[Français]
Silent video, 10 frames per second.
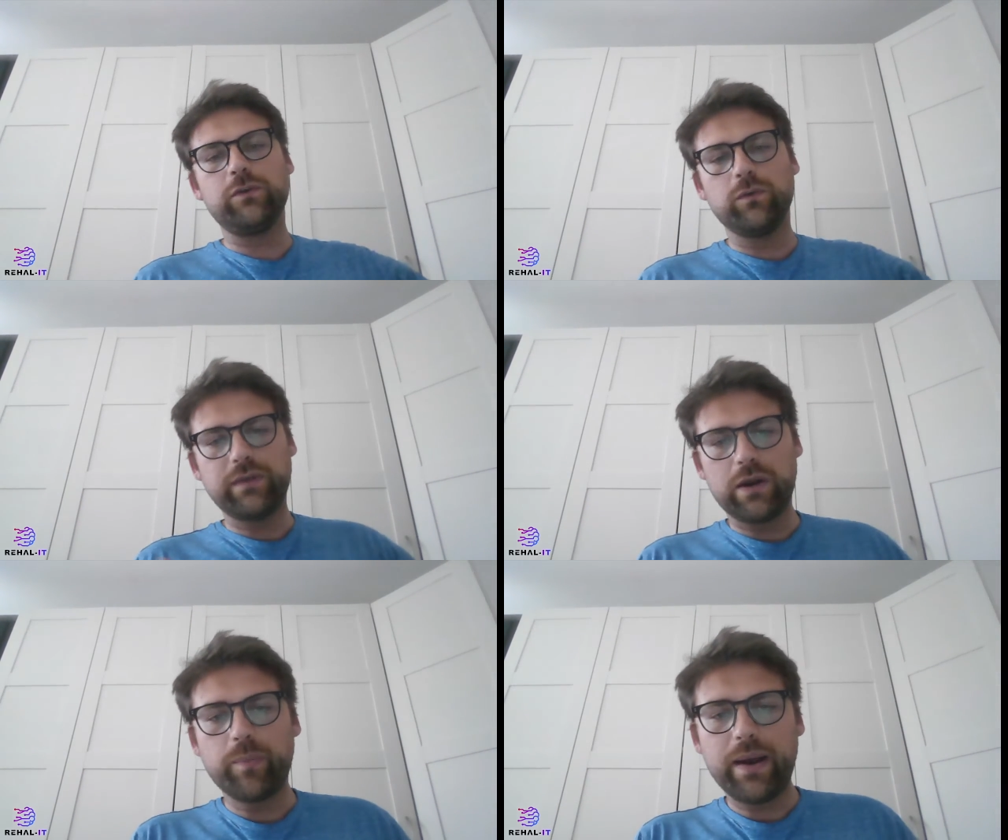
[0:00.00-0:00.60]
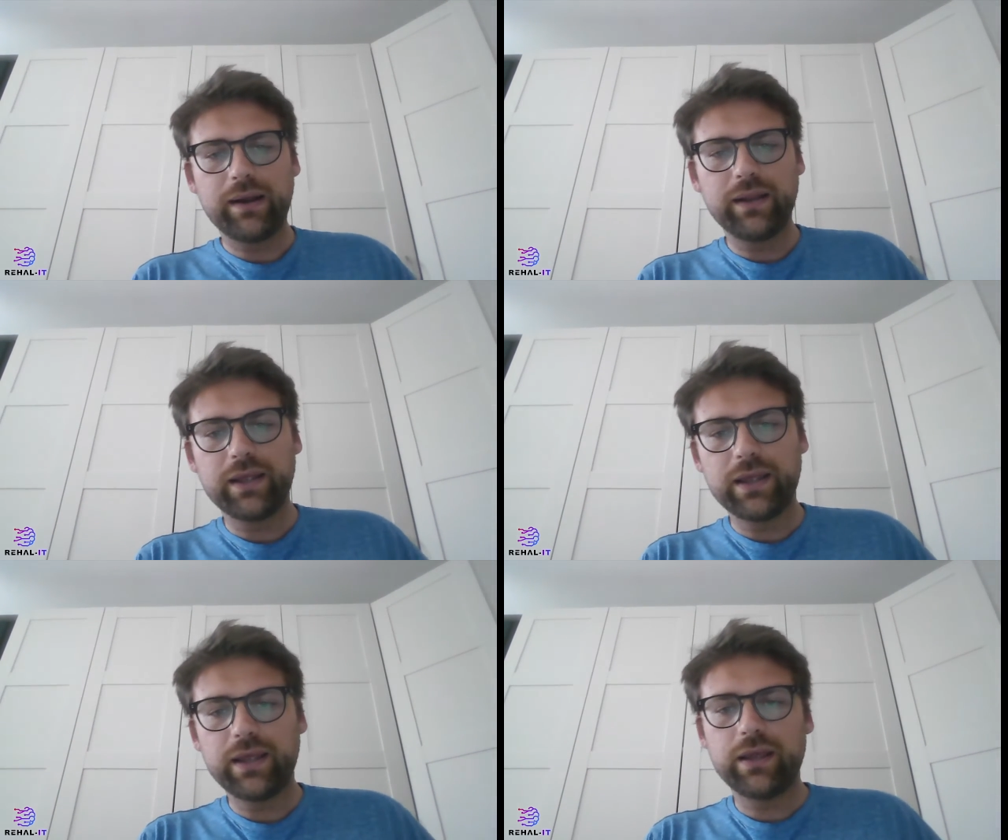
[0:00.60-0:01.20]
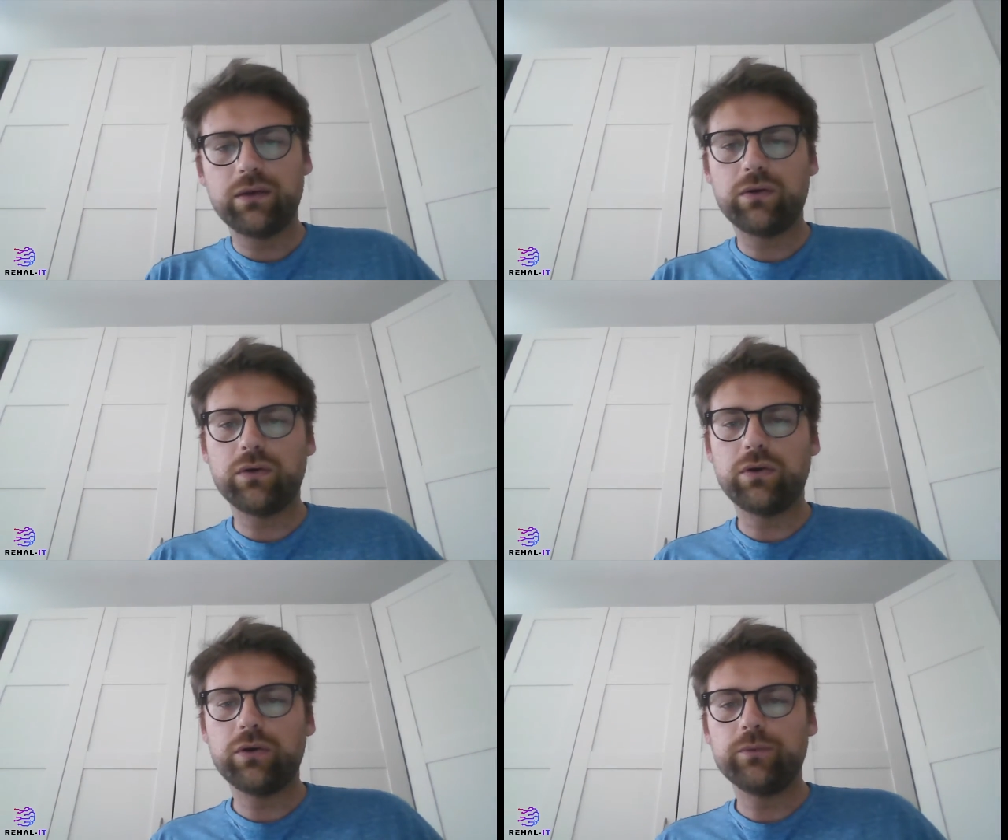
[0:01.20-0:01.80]
dont elle en parle. Et
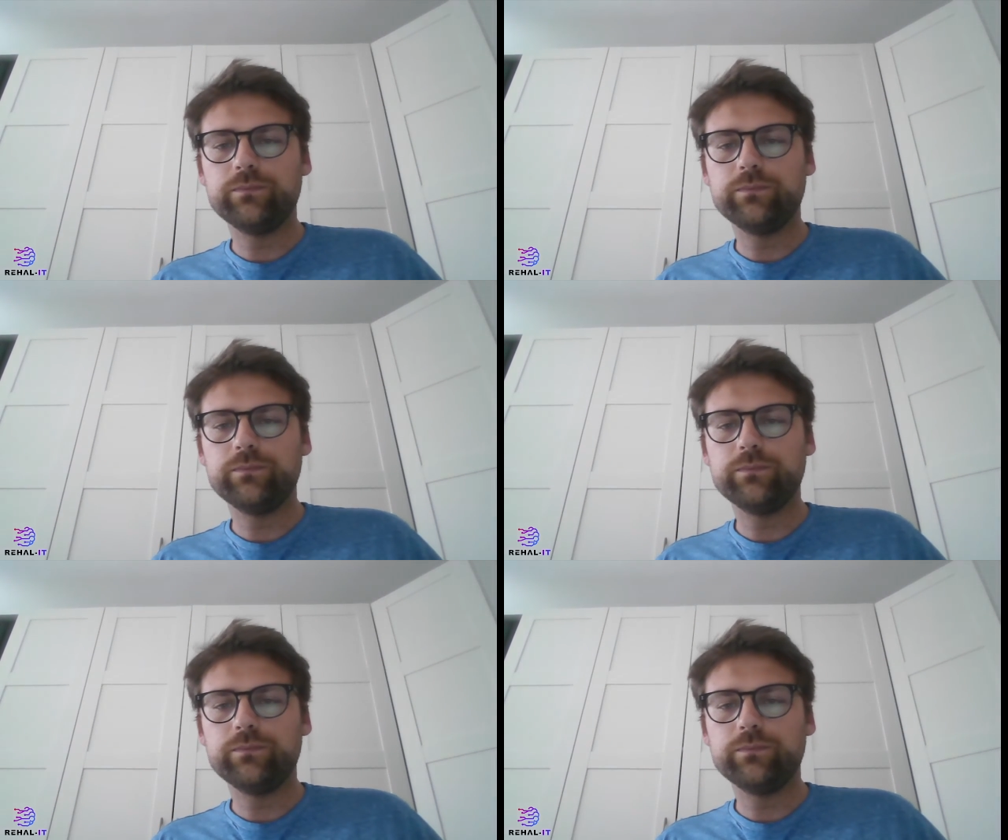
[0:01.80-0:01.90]
euh,